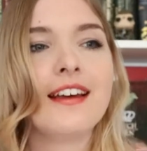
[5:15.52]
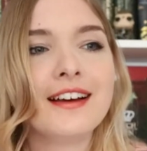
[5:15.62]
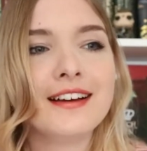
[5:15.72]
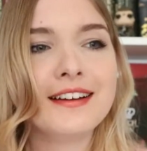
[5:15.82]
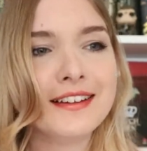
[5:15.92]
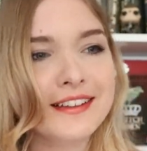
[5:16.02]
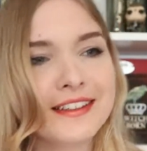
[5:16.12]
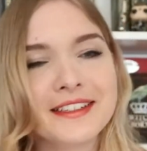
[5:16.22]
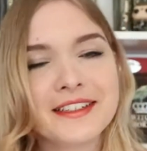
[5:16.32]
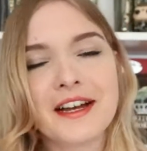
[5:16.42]

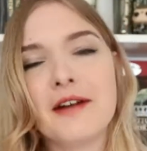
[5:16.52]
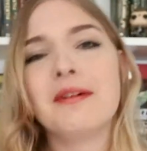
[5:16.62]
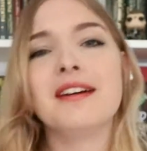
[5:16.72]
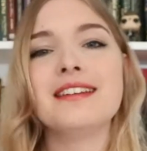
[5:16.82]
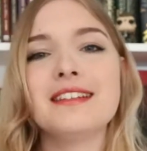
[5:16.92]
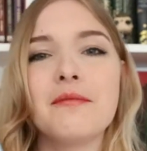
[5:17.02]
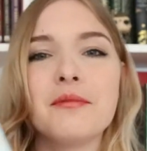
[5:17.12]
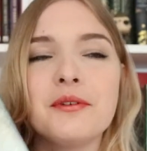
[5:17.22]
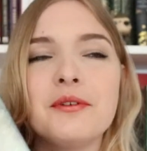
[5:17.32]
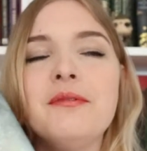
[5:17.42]
Ah, aber ich
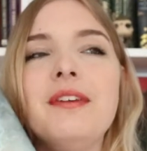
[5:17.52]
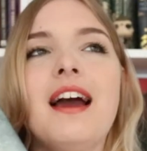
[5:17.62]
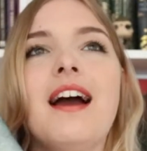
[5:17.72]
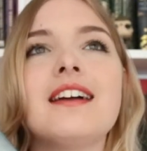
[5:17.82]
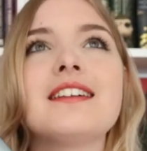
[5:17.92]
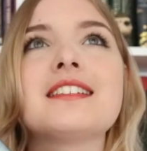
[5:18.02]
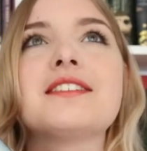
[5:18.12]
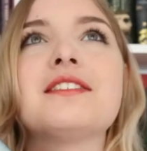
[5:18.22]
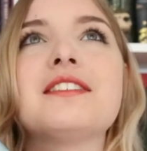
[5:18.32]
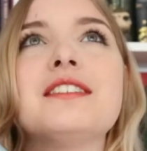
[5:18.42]
habe irgendwie
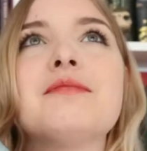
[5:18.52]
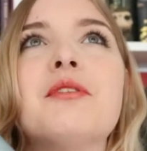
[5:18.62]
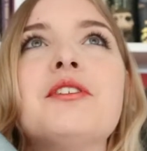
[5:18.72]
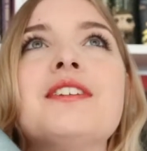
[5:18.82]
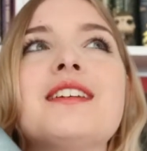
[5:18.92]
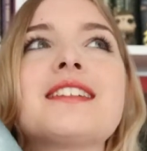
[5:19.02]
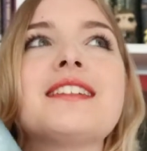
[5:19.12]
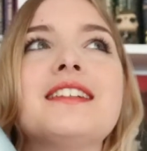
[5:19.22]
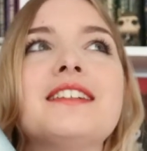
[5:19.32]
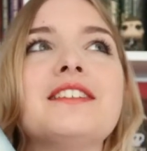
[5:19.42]
Angst und ich möchte das
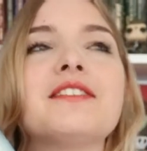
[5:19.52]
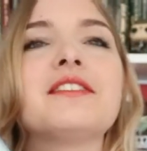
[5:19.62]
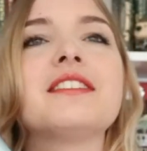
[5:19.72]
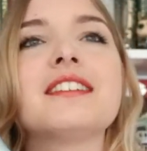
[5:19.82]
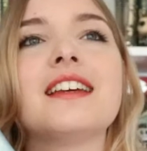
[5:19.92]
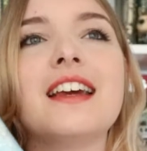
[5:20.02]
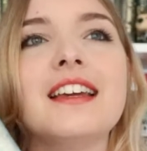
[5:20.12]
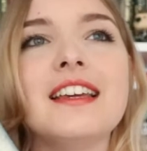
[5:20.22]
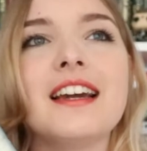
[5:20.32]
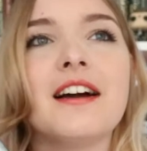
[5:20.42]
nicht und
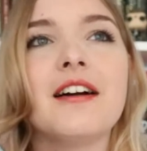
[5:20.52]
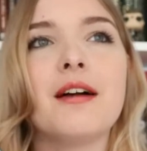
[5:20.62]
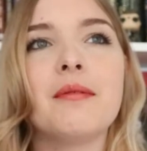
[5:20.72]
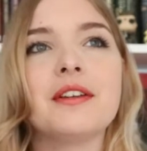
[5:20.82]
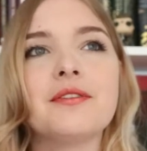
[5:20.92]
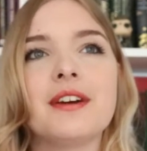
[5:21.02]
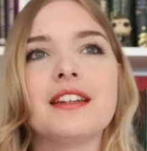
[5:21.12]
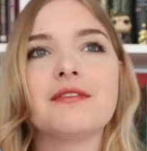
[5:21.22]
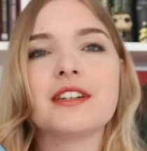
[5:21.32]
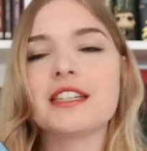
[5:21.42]
ja, aber ich werde
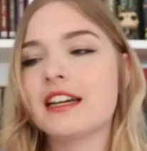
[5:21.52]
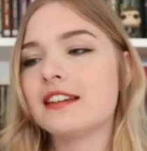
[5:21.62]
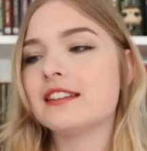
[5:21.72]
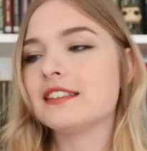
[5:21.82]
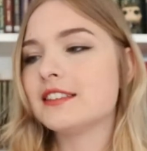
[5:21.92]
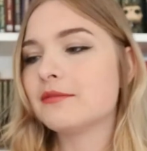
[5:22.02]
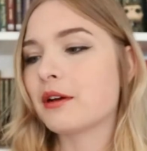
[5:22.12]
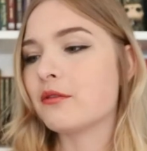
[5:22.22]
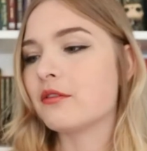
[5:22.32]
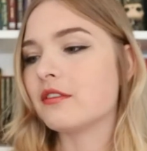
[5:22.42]
den wahrscheinlich,
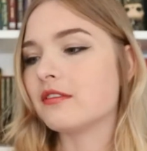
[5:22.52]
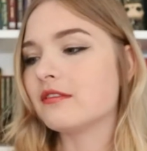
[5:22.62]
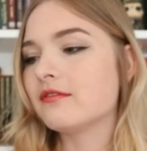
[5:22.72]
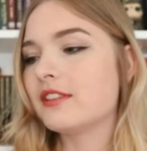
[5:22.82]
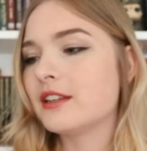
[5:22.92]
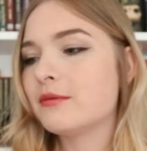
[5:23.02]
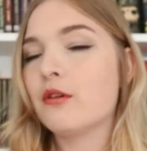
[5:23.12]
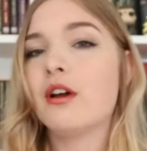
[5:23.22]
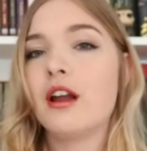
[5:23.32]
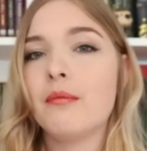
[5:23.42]
mal gucken, wenn ich
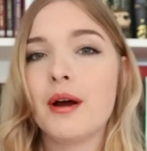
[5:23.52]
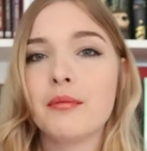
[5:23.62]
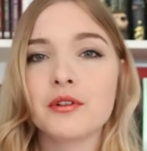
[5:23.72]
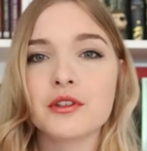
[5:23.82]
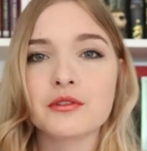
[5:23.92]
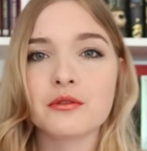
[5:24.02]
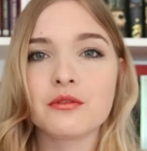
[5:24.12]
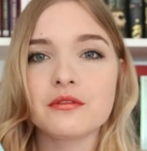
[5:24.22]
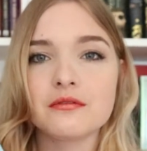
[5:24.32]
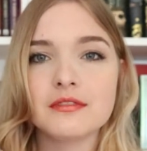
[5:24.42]
mal Urlaub habe oder
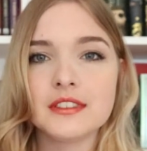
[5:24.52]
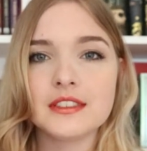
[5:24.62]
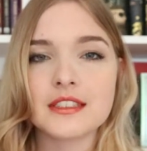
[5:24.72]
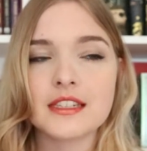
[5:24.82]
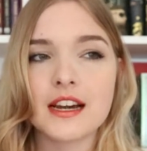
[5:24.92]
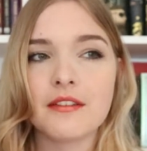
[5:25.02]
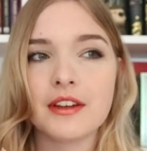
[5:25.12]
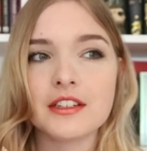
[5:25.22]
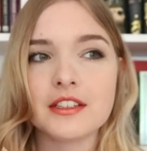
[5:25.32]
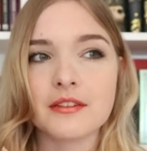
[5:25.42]
so, dieses Jahr
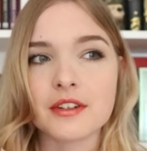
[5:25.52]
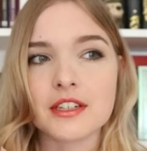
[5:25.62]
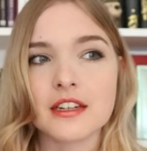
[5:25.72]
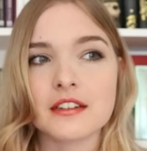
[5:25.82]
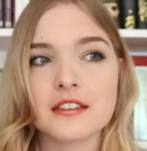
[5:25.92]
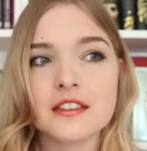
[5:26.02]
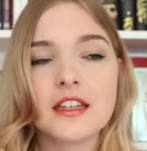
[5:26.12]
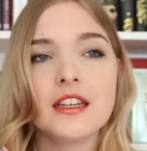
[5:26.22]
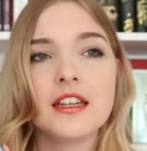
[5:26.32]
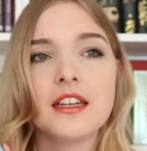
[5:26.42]
werde ich den wahrscheinlich
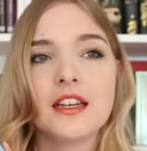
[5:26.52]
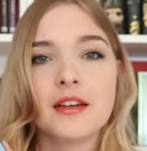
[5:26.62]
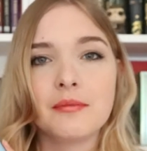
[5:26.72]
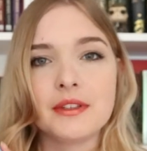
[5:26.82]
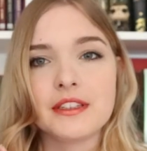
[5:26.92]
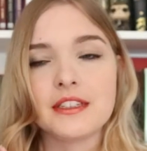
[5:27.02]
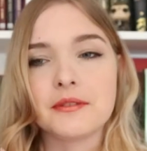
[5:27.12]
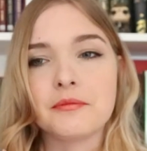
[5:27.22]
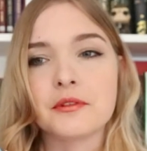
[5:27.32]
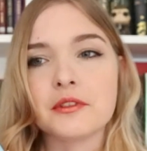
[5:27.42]

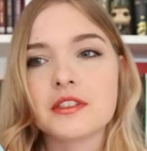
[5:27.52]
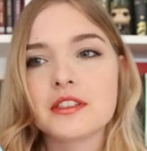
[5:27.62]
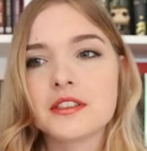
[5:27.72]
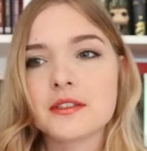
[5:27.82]
mitnehmen und